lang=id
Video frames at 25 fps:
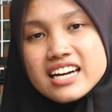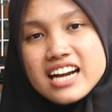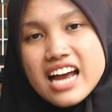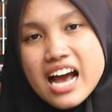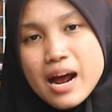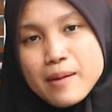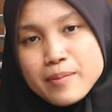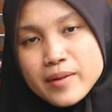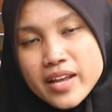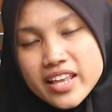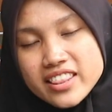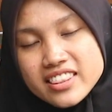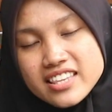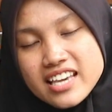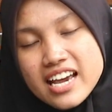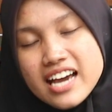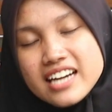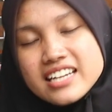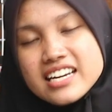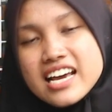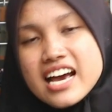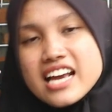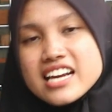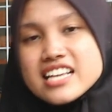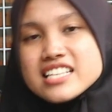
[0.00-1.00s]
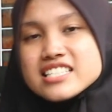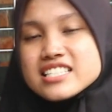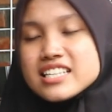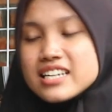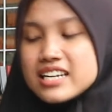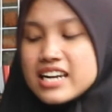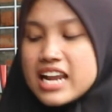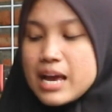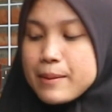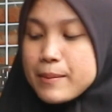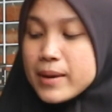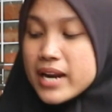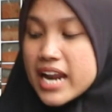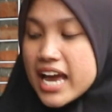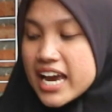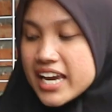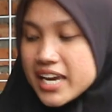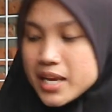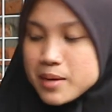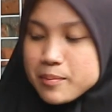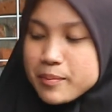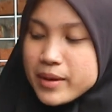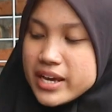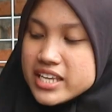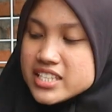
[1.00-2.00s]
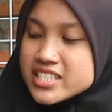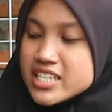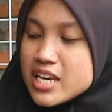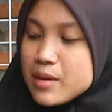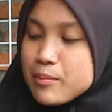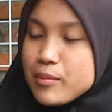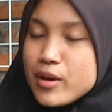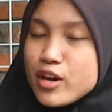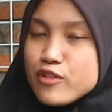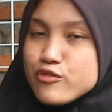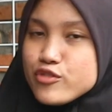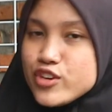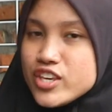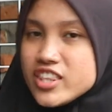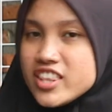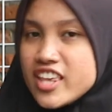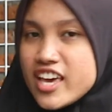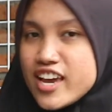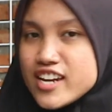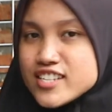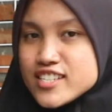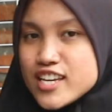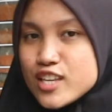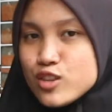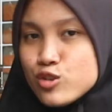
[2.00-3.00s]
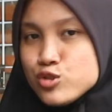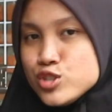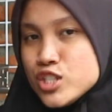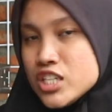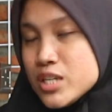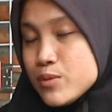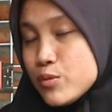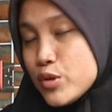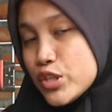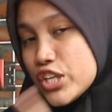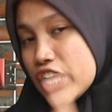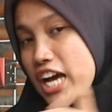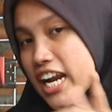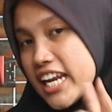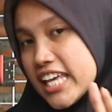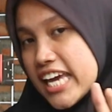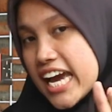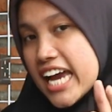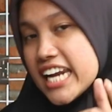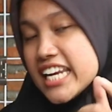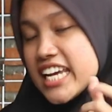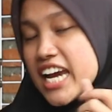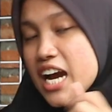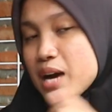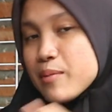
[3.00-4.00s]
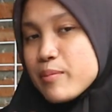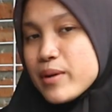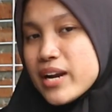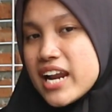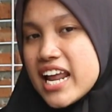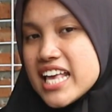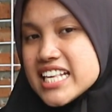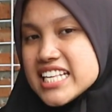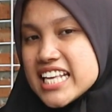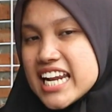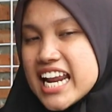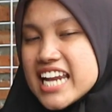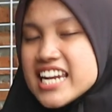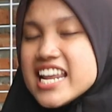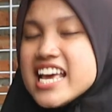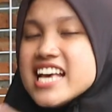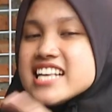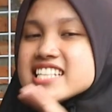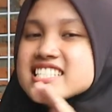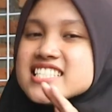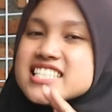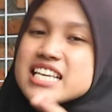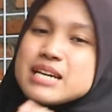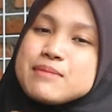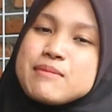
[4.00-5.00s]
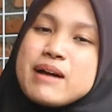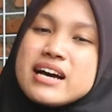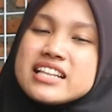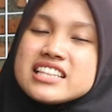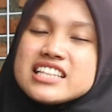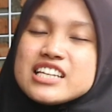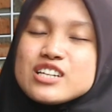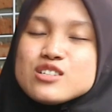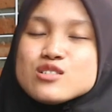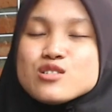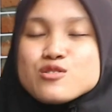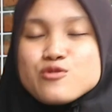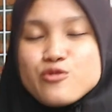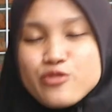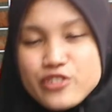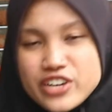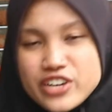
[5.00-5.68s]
terupdate-nya dari senapan angin PCP VTR1. Jadi buat kalian yang penasaran, simak terus